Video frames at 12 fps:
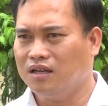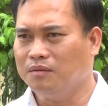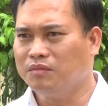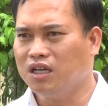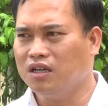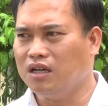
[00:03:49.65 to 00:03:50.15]

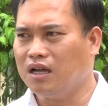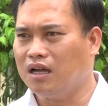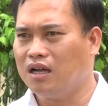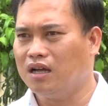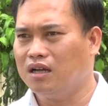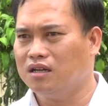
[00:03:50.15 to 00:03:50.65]
Điểm thi
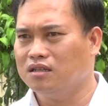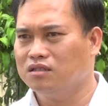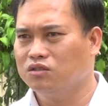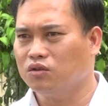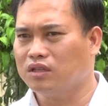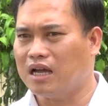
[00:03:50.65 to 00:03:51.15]

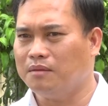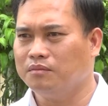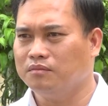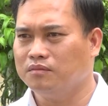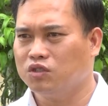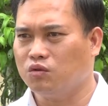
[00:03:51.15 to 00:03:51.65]
số
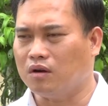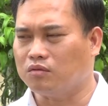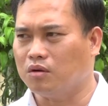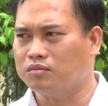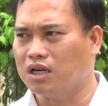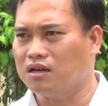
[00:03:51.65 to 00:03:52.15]
tám trung học
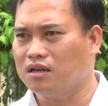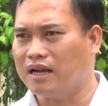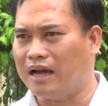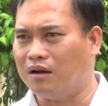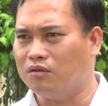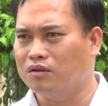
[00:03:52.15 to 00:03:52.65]
phổ thông Trần Hưng
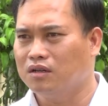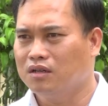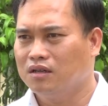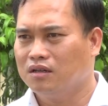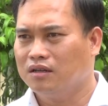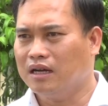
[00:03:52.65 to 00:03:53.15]
Đạo
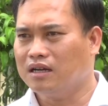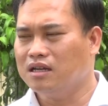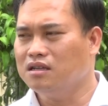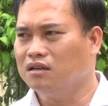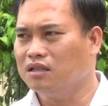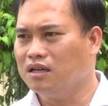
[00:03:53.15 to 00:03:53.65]
đăng
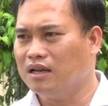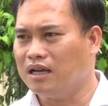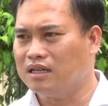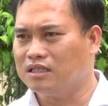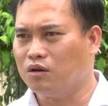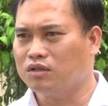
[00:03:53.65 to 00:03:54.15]
ký dự thi
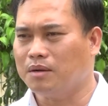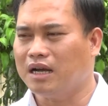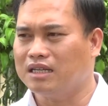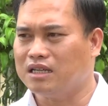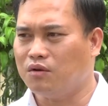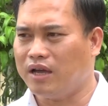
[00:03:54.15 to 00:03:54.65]
là sáu trăm
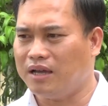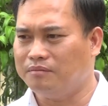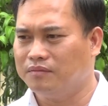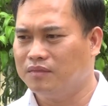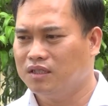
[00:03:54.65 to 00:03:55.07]
hai mươi sáu em.